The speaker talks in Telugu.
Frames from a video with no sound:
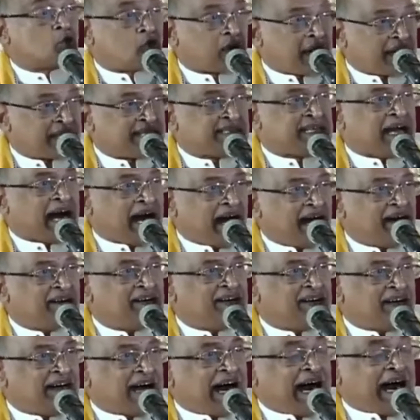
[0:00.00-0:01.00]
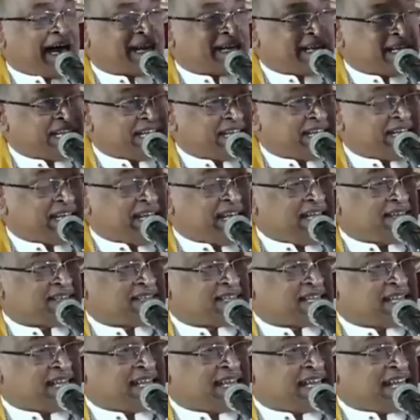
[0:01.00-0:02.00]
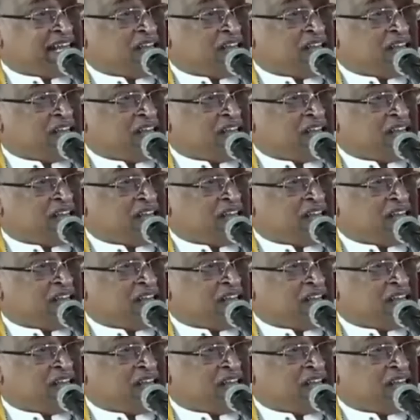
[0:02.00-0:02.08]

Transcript: సుకన్య ఆ నీ నీతికి